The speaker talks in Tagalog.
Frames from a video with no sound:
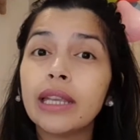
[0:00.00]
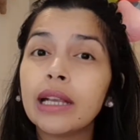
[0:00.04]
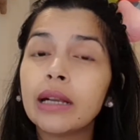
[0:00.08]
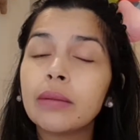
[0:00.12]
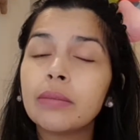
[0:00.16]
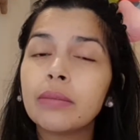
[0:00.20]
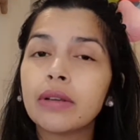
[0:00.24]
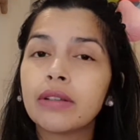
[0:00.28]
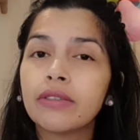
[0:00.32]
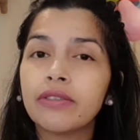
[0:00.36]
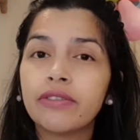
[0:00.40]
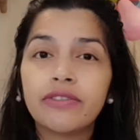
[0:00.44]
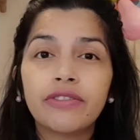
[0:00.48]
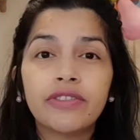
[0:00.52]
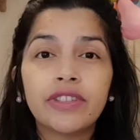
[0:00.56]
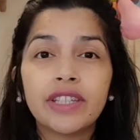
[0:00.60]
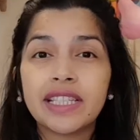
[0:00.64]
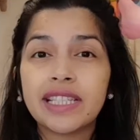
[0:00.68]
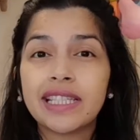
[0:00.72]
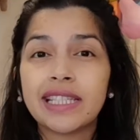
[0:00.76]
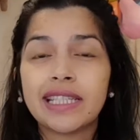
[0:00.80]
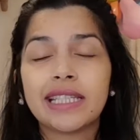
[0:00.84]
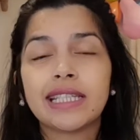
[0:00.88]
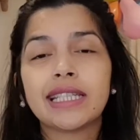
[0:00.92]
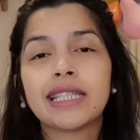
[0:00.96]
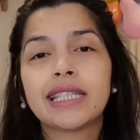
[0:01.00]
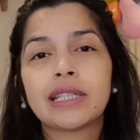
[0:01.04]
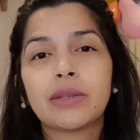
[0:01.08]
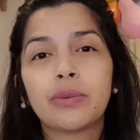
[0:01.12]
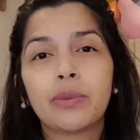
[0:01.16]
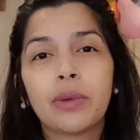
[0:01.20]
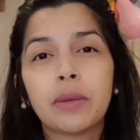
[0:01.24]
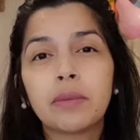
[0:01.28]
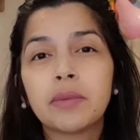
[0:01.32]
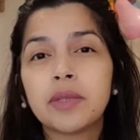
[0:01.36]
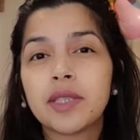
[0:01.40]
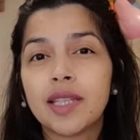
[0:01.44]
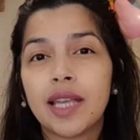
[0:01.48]
kang mag-visit sa
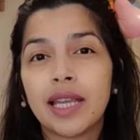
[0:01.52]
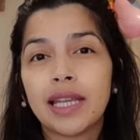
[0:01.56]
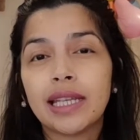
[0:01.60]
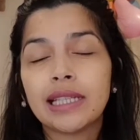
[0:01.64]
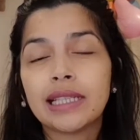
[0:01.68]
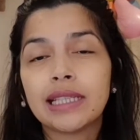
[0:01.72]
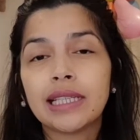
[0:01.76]
website